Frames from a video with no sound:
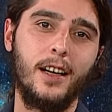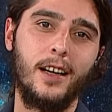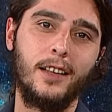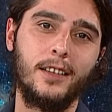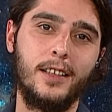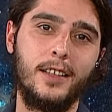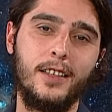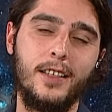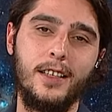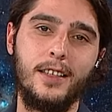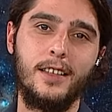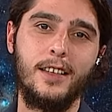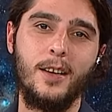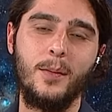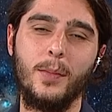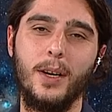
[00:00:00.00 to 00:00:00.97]
altıncı
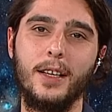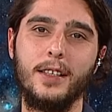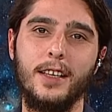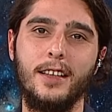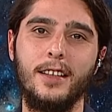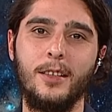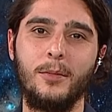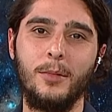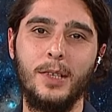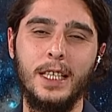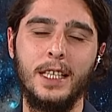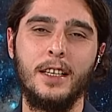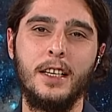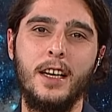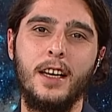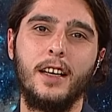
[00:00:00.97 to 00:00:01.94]
histiye bahsettiğimiz